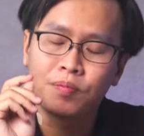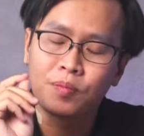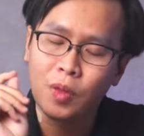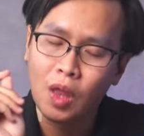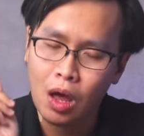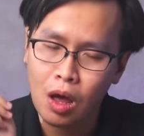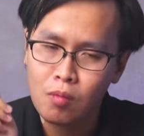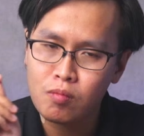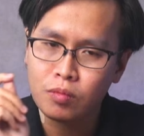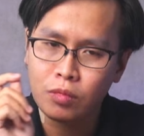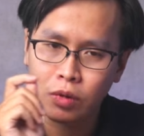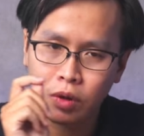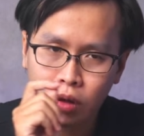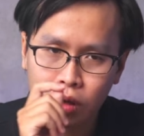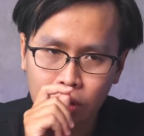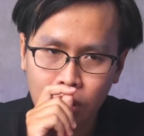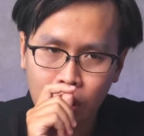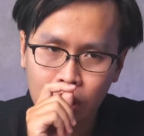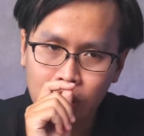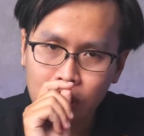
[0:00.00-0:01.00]
Đó,
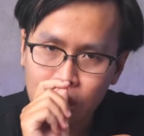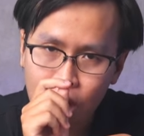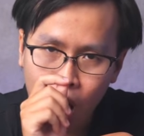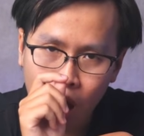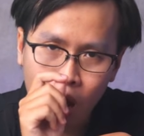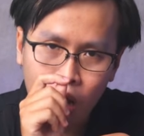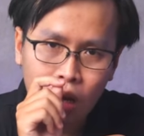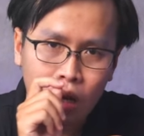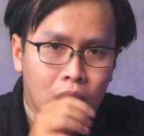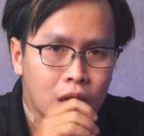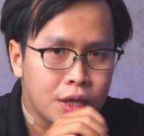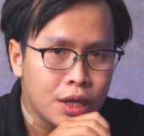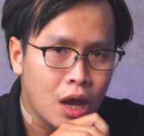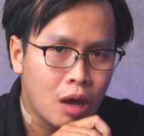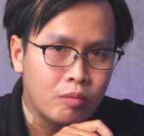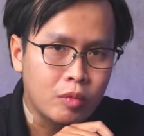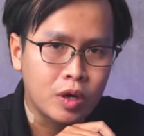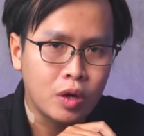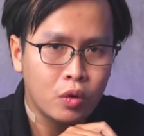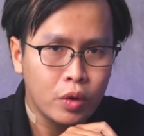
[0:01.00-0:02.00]
nên đó là lý do
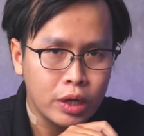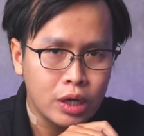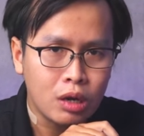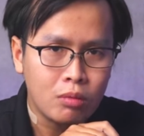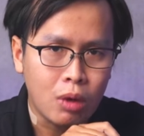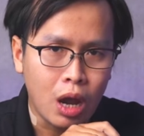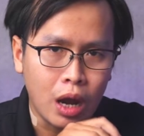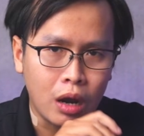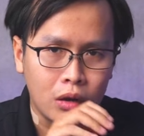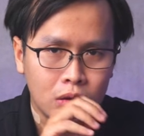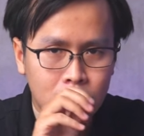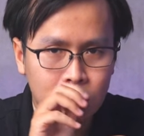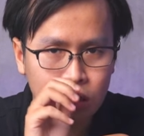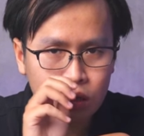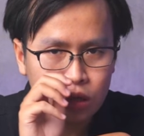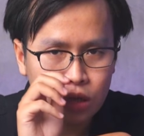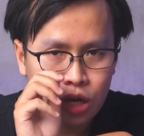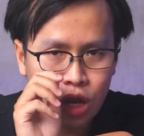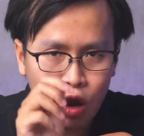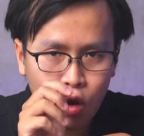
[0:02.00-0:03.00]
mình khuyên các bạn,
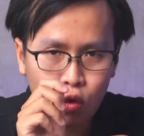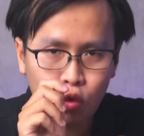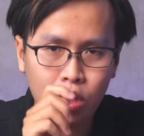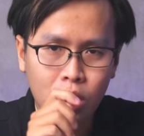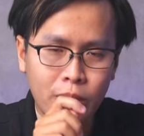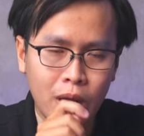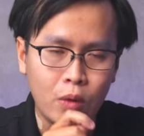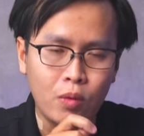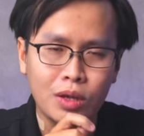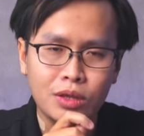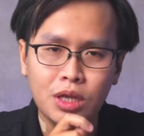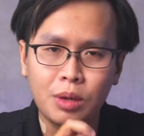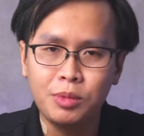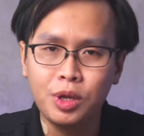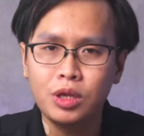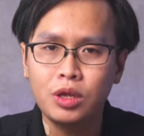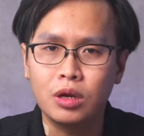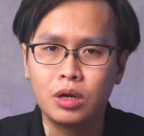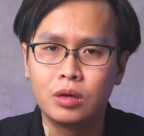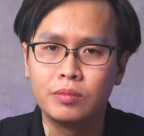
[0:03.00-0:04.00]
nếu các bạn quan tâm
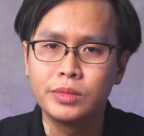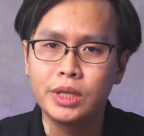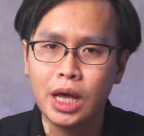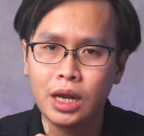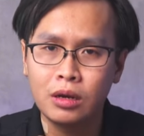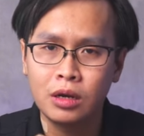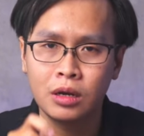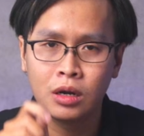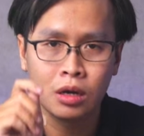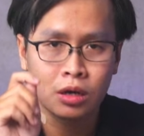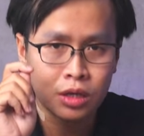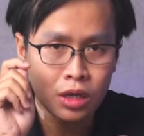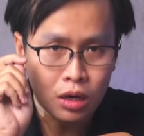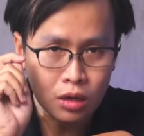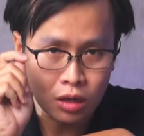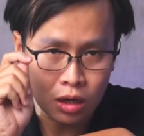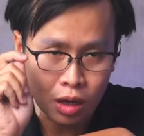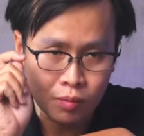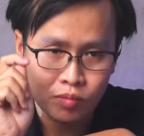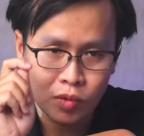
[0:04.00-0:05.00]
đến chất lượng âm thanh, chất
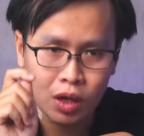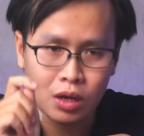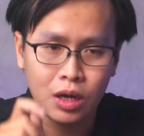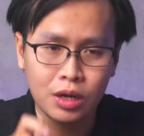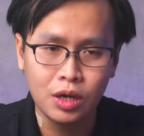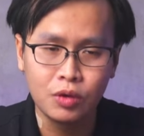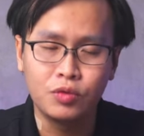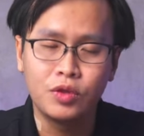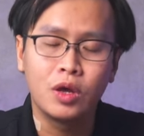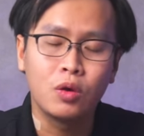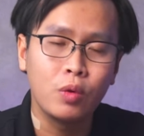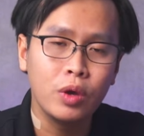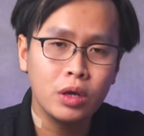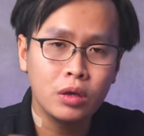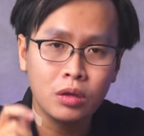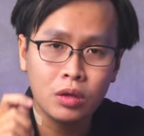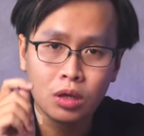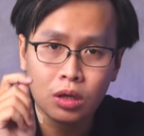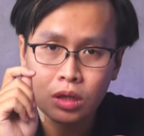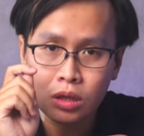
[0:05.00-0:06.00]
lượng âm thanh là điều tiên
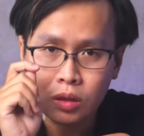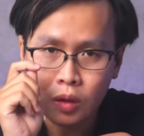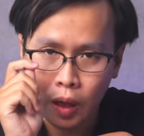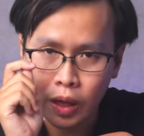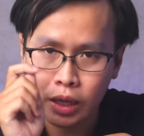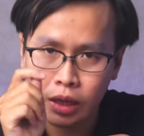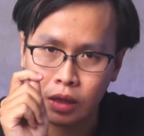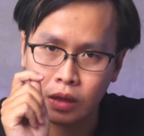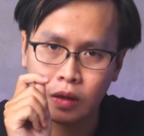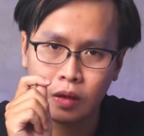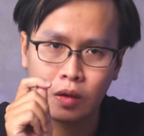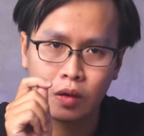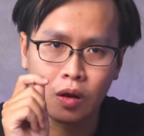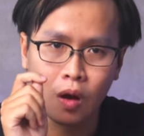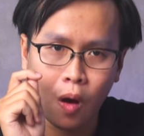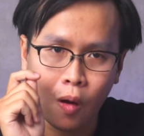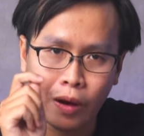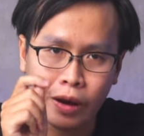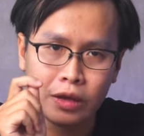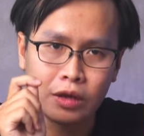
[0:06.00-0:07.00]
quyết, thì
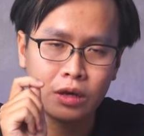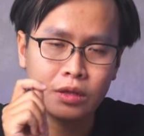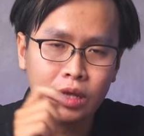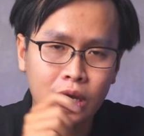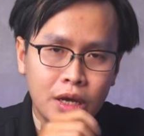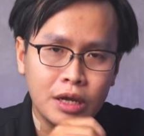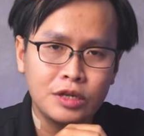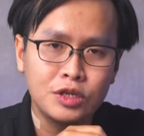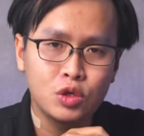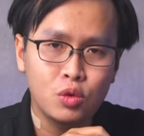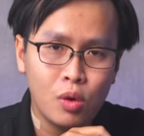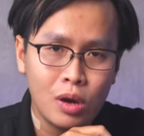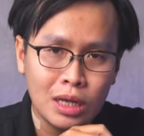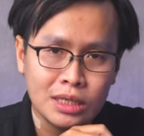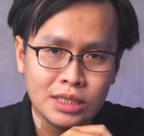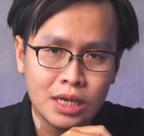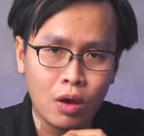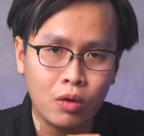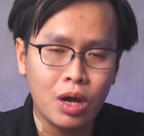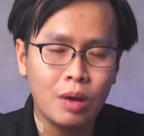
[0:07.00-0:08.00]
ngoài những cái tai nghe True
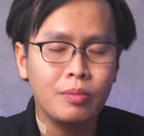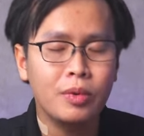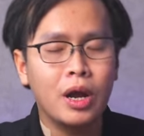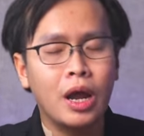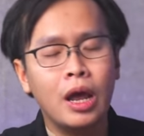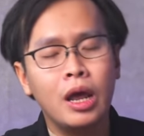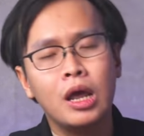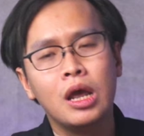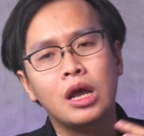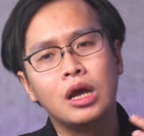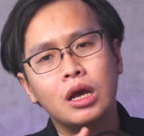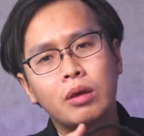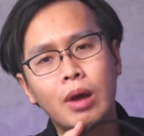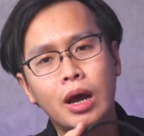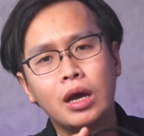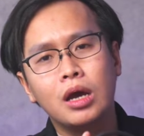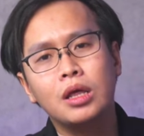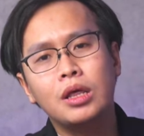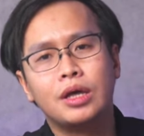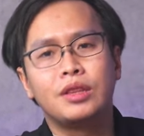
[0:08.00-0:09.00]
Wireless cao cấp ra, các
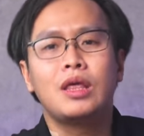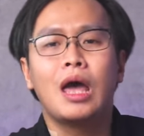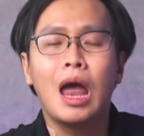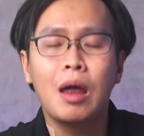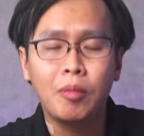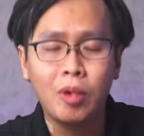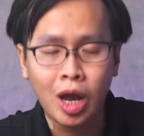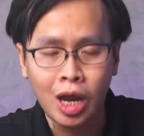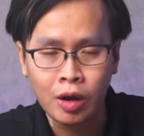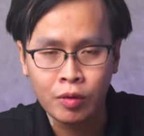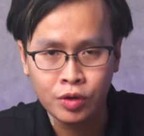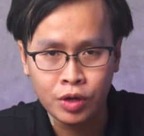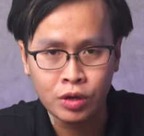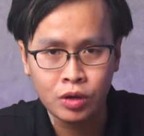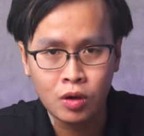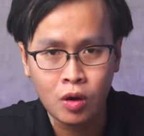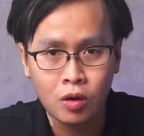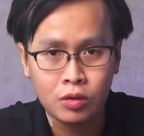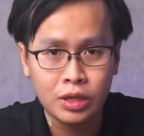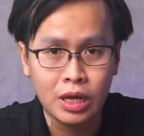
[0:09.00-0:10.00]
bạn có thể tham khảo những
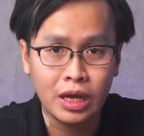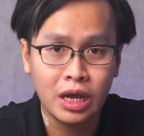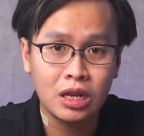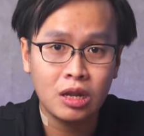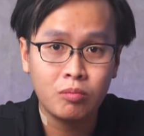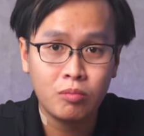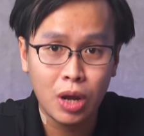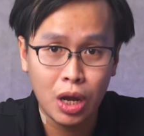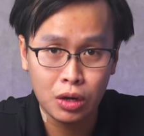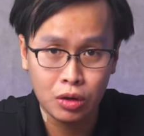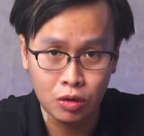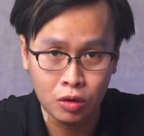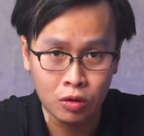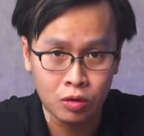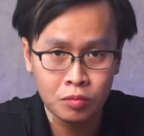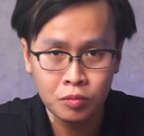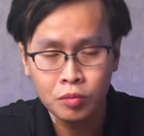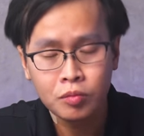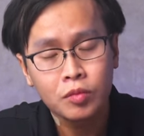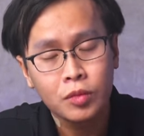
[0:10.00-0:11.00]
con tai nghe neckband nữa.
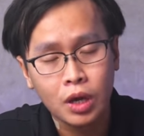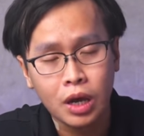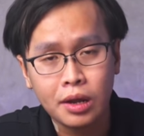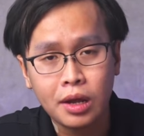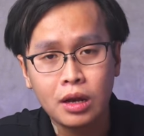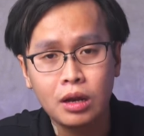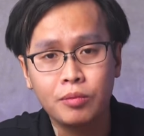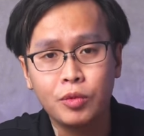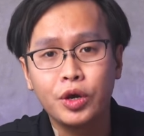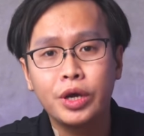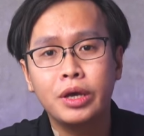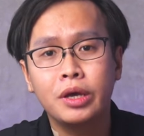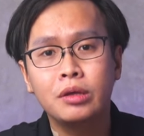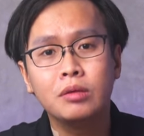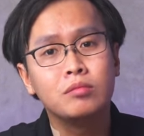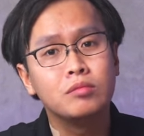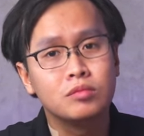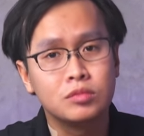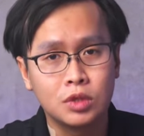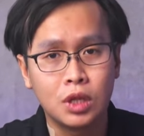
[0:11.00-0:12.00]
Cái này là một cái
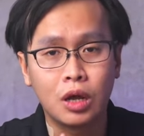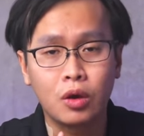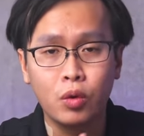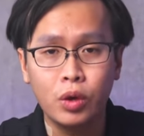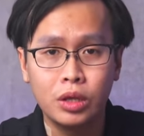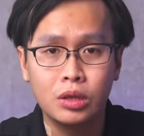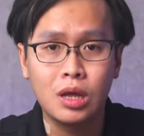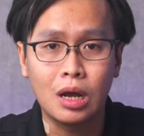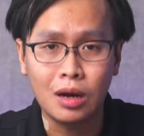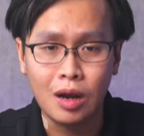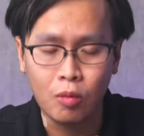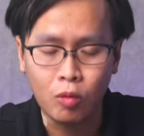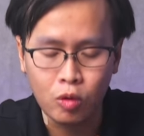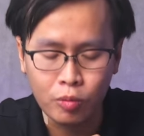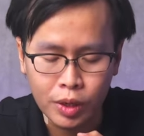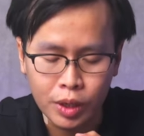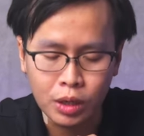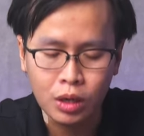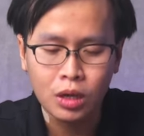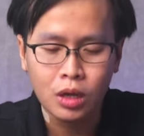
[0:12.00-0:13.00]
lời khuyên thật lòng của
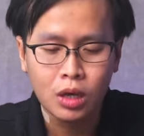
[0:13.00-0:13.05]
mình.